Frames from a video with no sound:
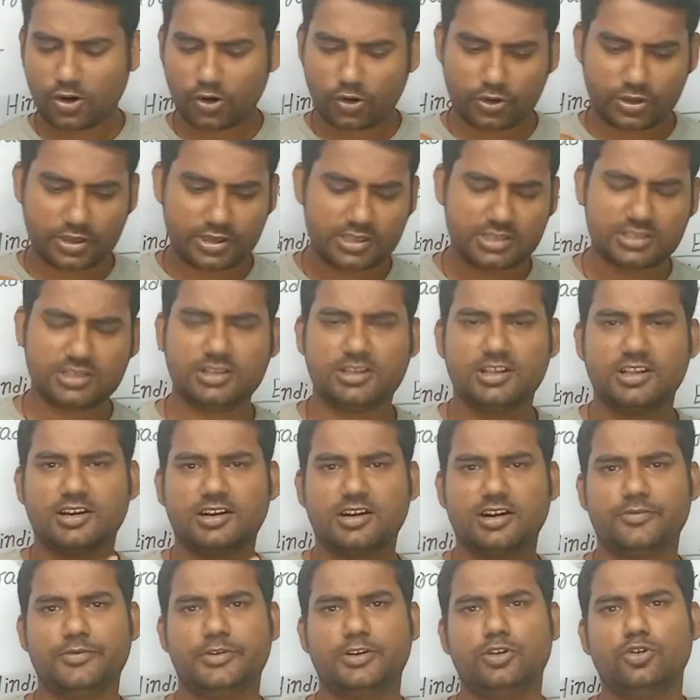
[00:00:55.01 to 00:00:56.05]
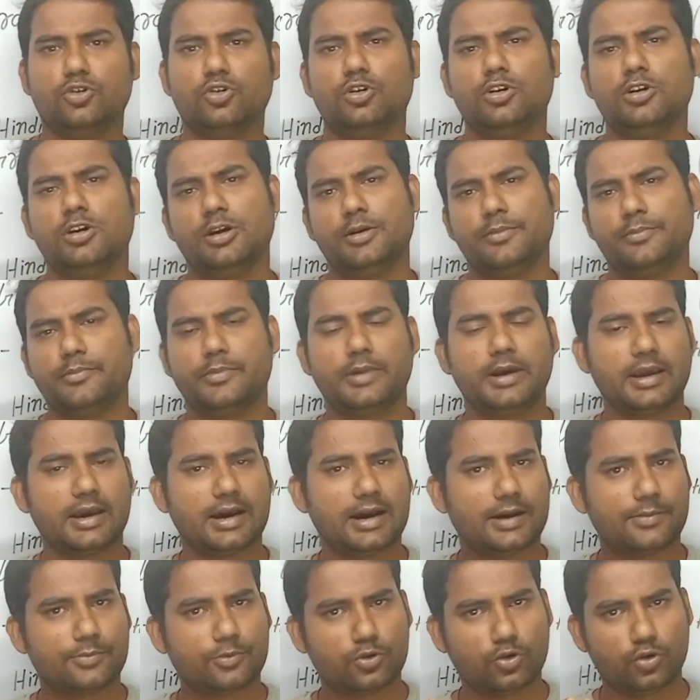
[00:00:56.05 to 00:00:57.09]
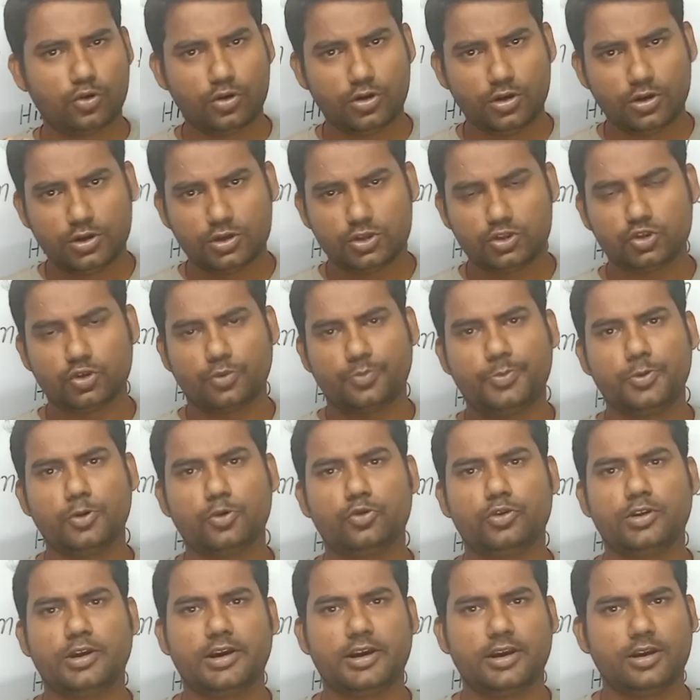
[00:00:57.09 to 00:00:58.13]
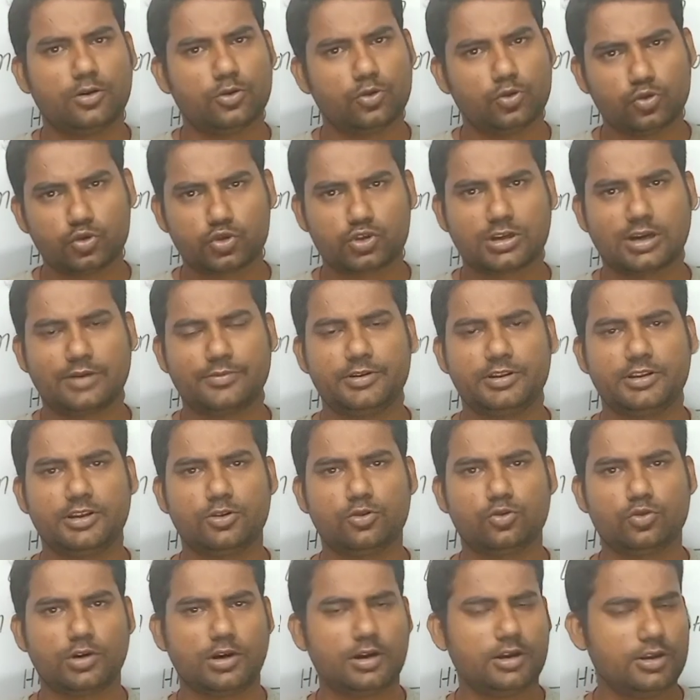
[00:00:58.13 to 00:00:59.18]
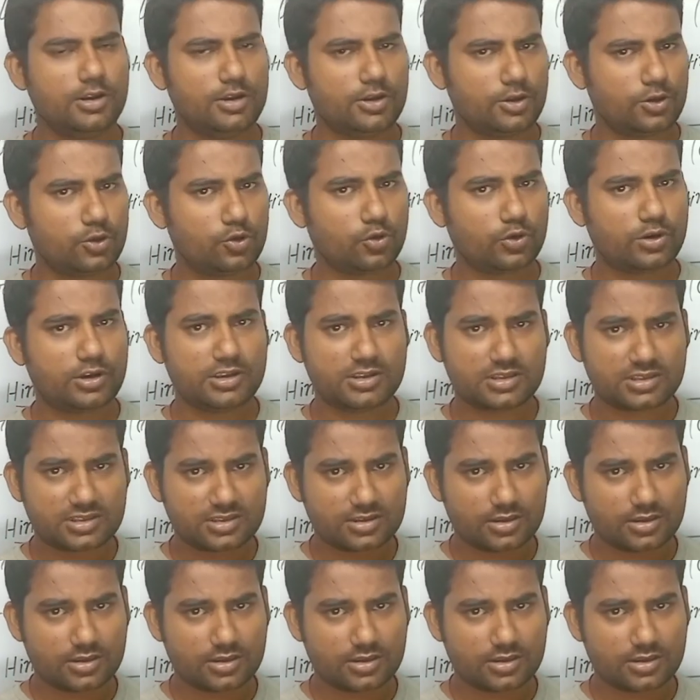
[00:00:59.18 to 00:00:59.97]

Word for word: और इसी तरह का वीडियो मैं आपको जो प्यून है उसका भी दे दूंगा क्योंकि